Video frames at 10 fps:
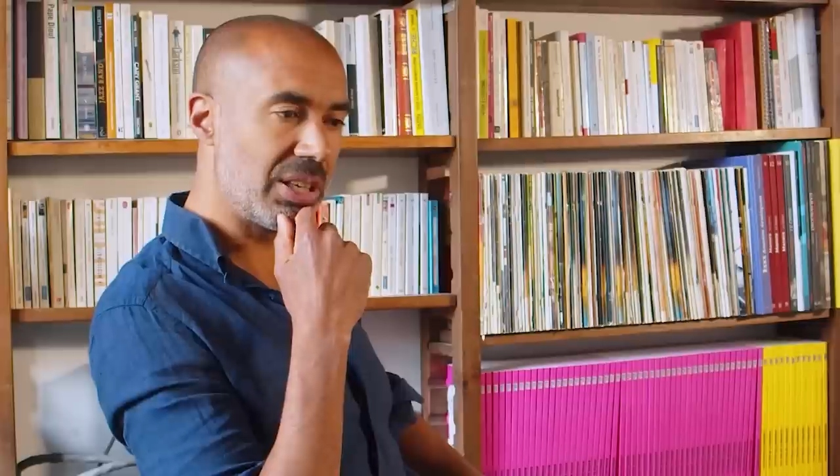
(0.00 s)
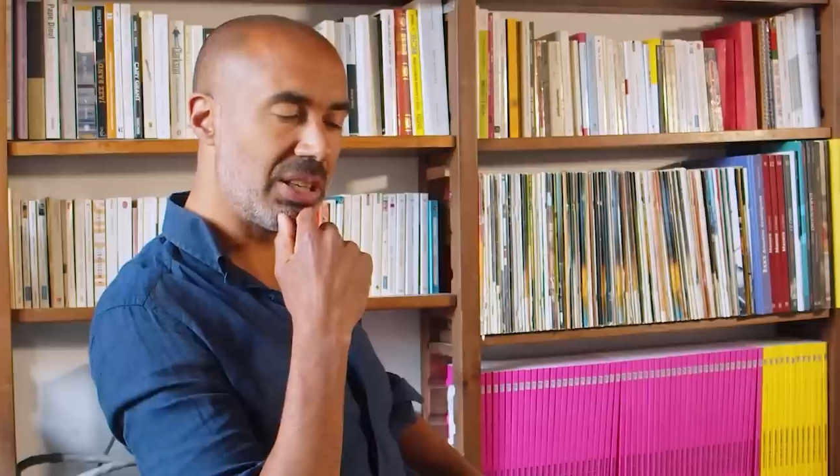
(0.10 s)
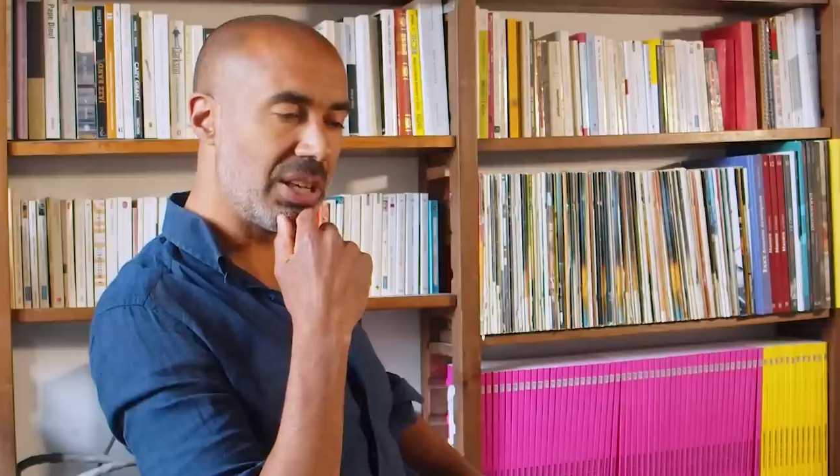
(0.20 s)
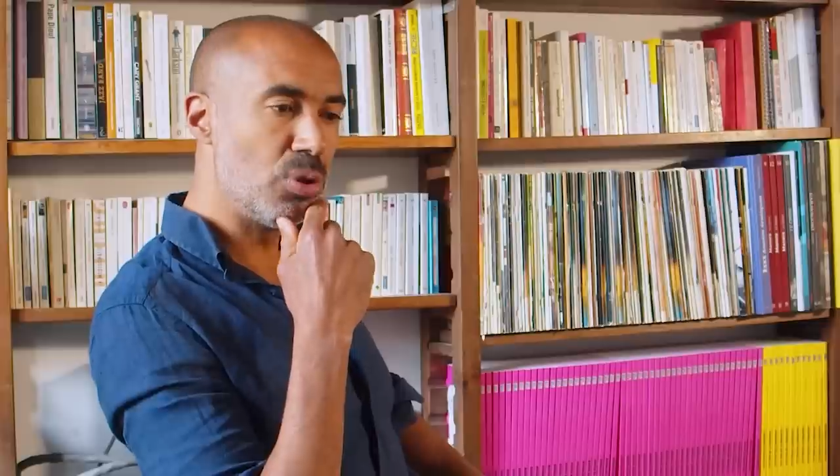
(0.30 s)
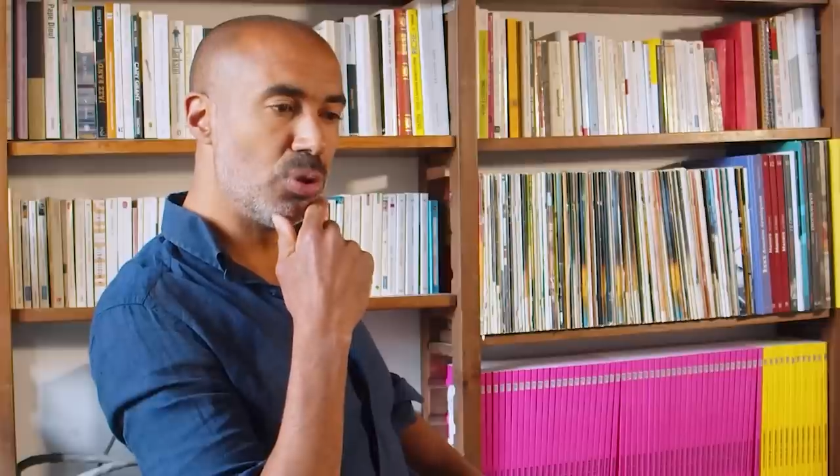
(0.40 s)

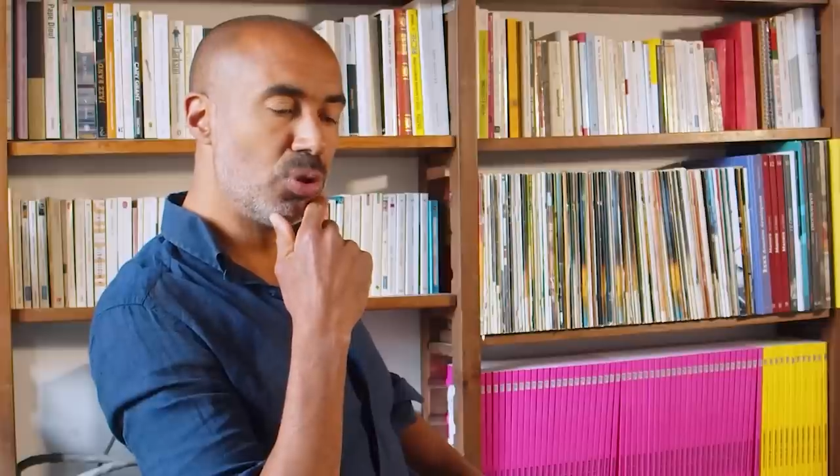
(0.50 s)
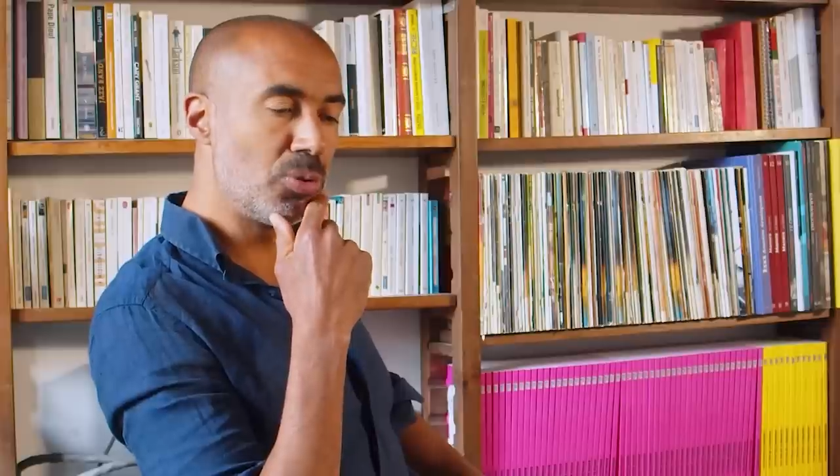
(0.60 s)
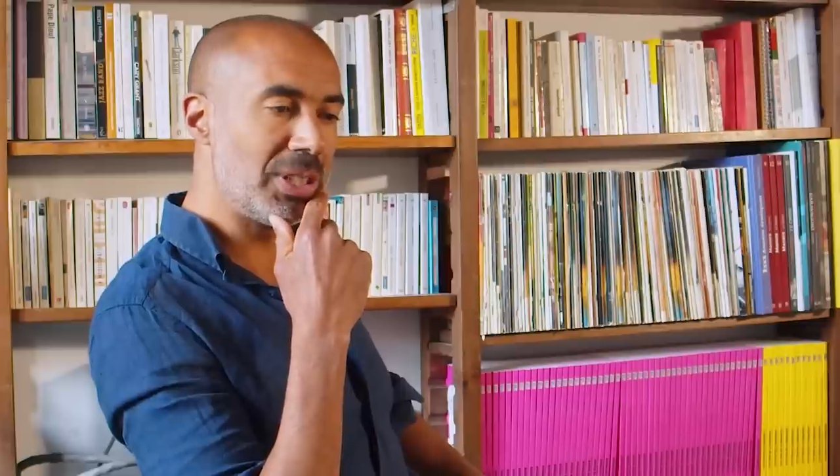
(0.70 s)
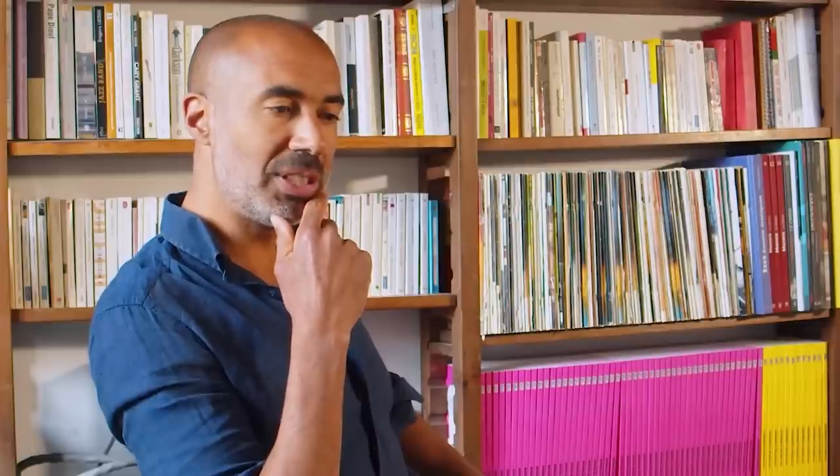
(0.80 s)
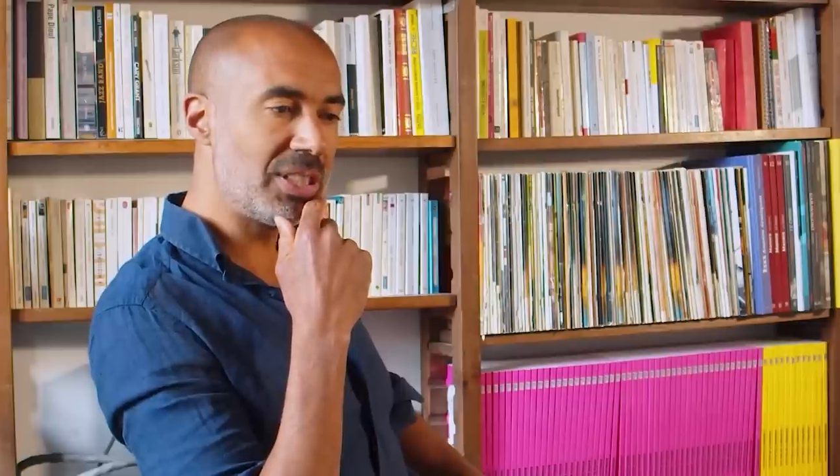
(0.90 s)
qui est le
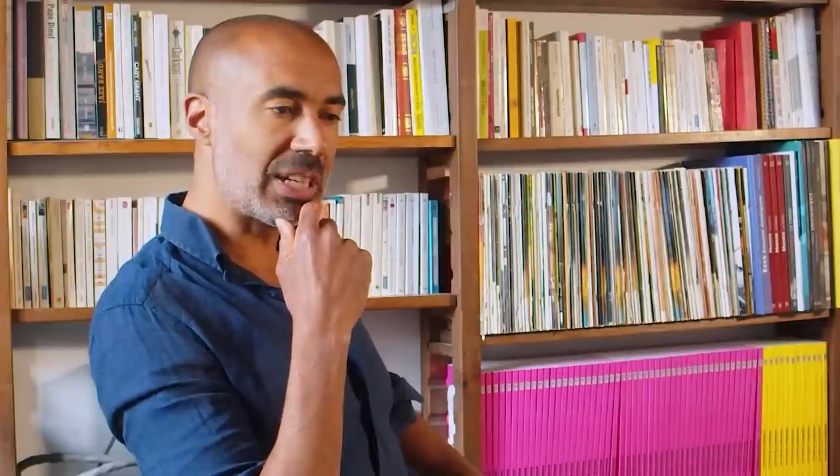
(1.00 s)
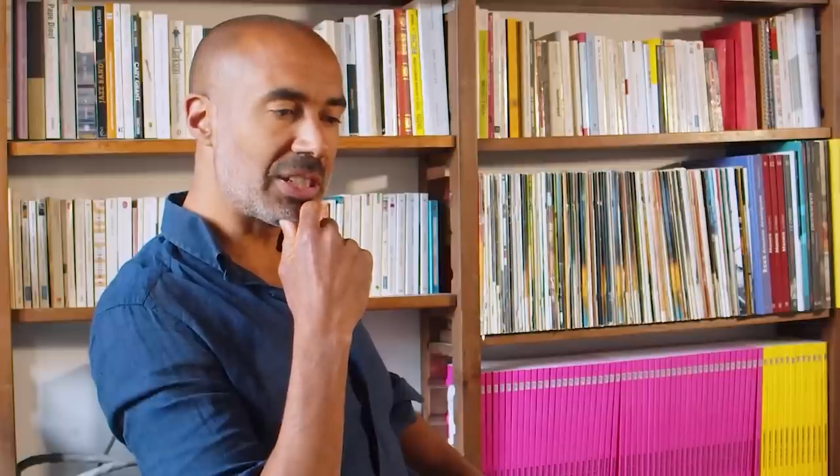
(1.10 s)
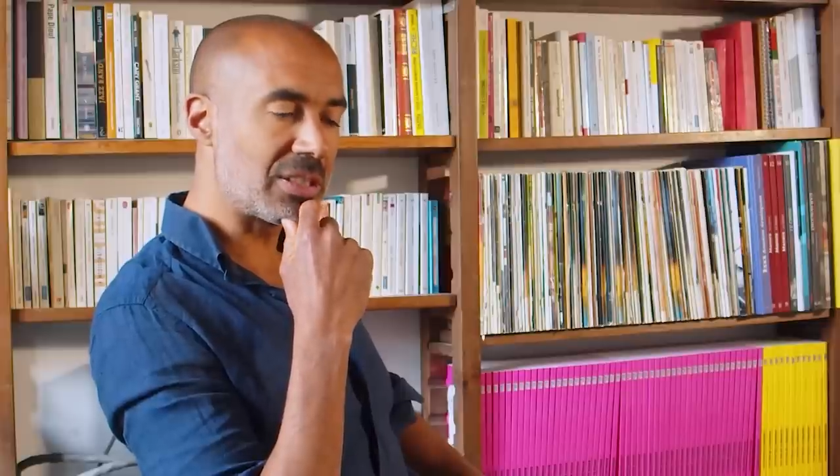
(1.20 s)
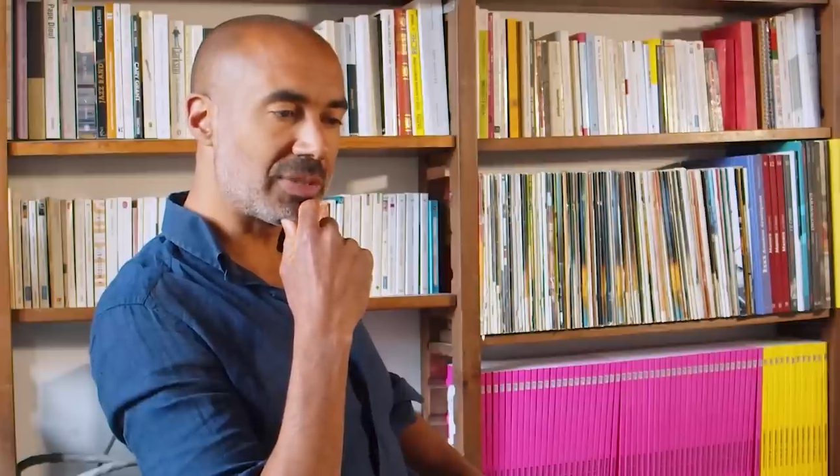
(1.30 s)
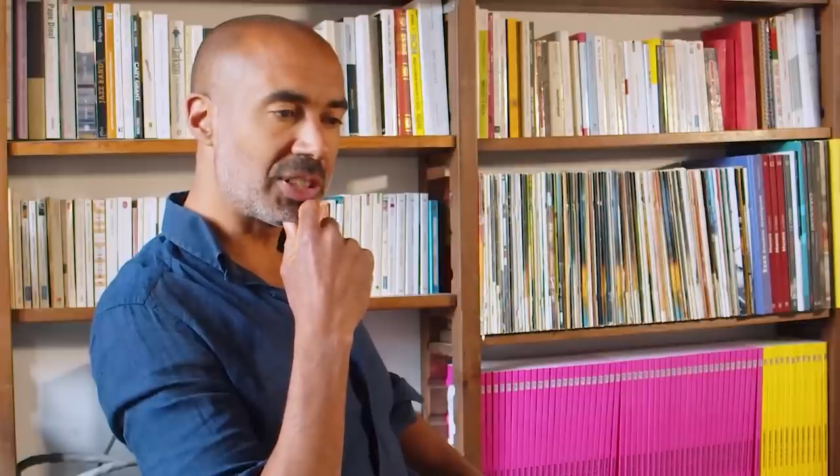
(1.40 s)

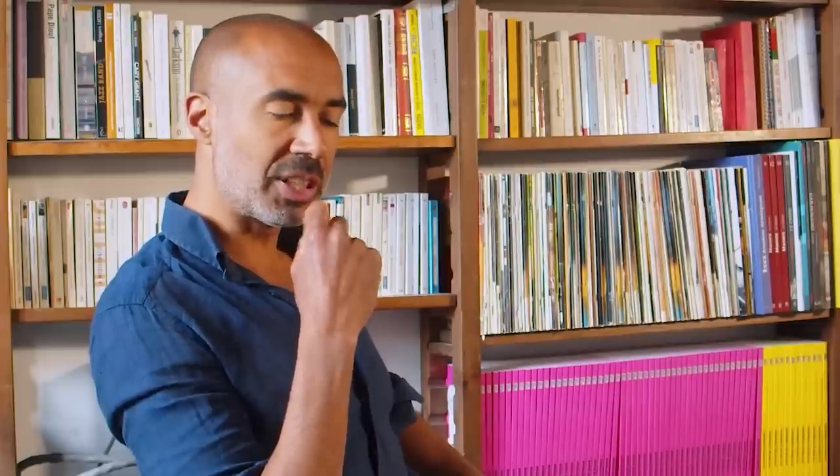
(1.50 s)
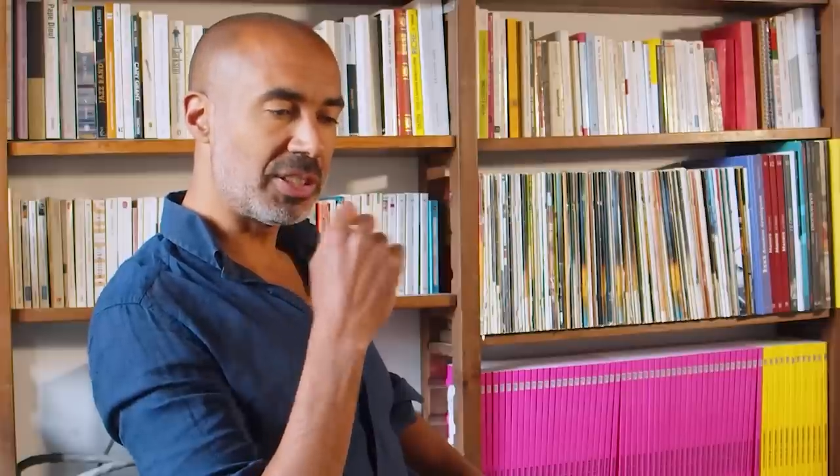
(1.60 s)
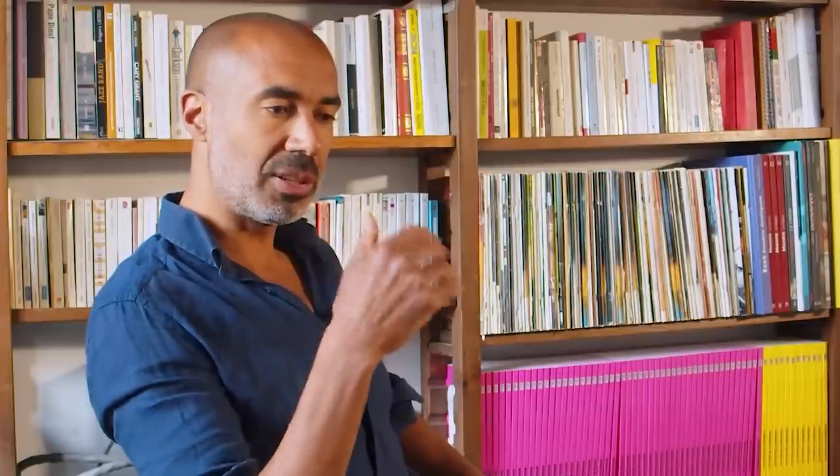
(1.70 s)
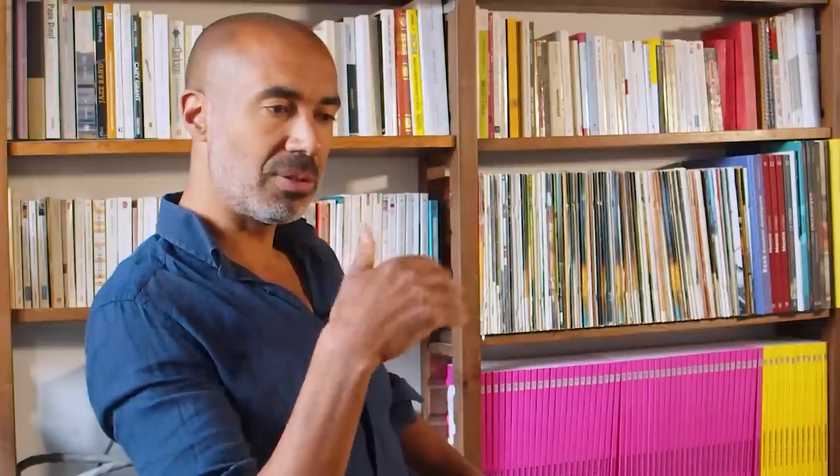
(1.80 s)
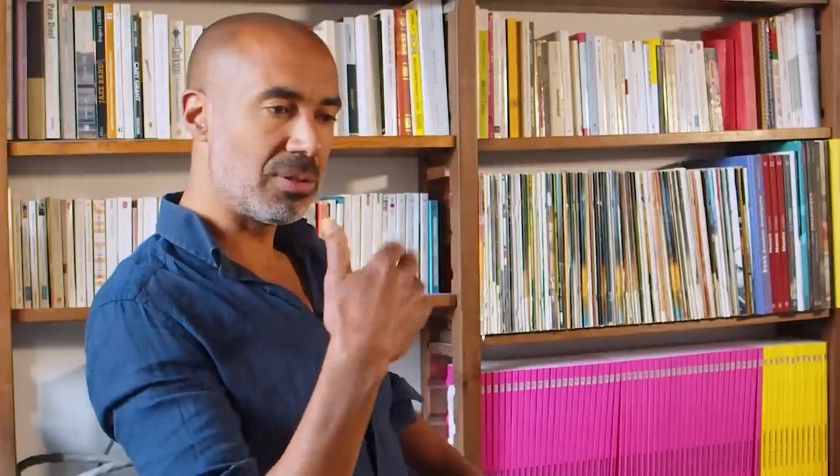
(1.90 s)
non-métissage, enfin,
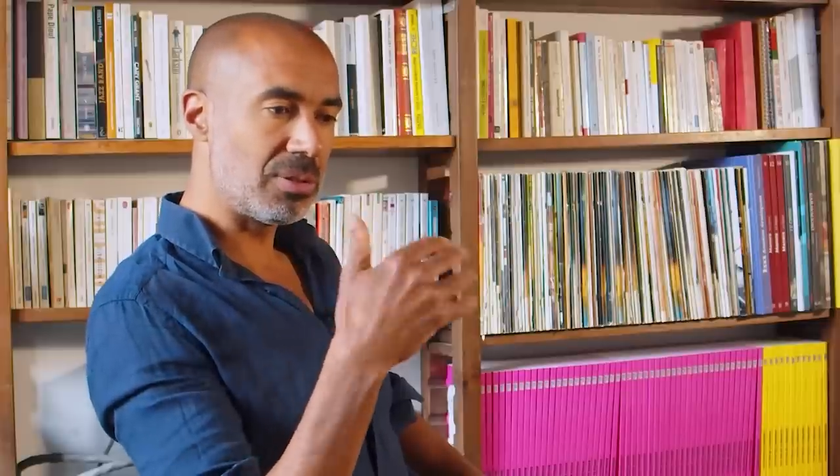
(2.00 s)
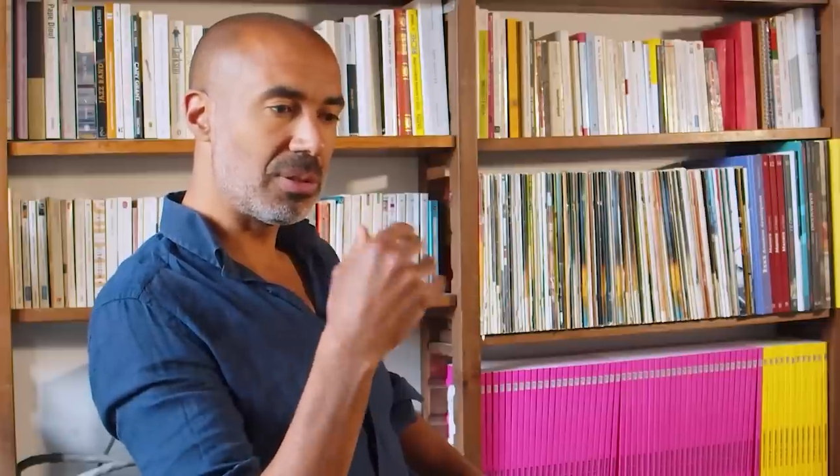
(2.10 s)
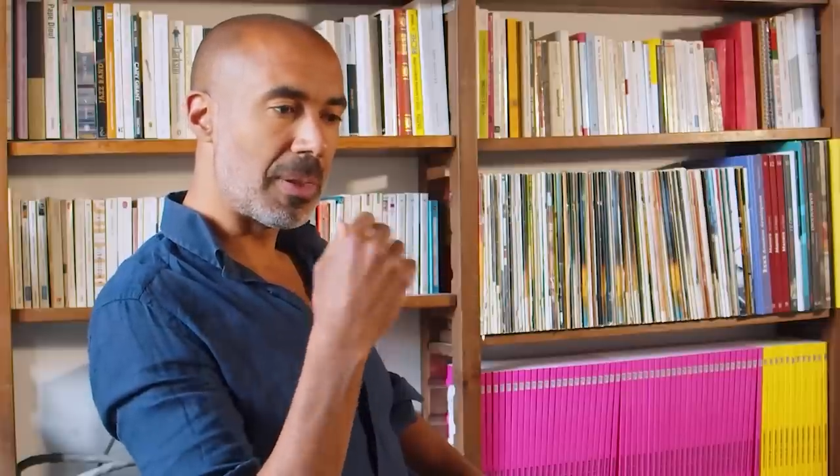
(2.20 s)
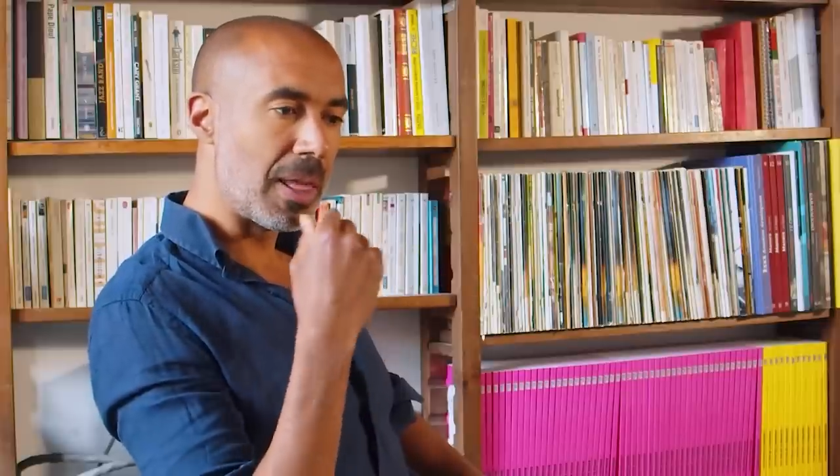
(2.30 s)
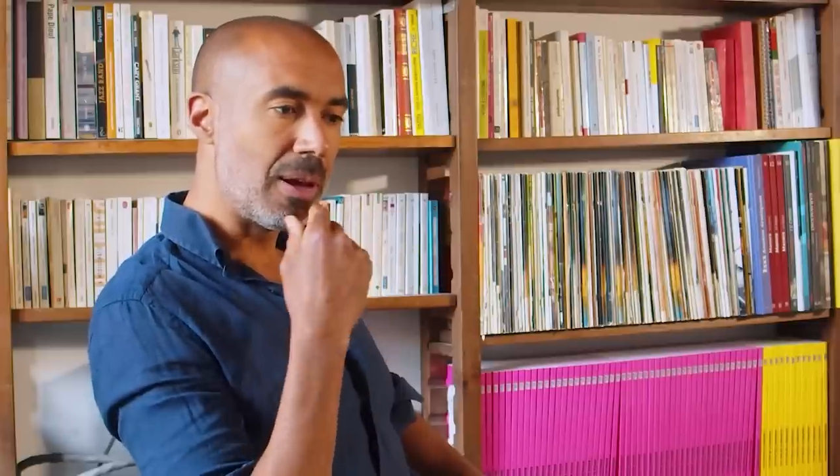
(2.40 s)
c'est-à-dire le,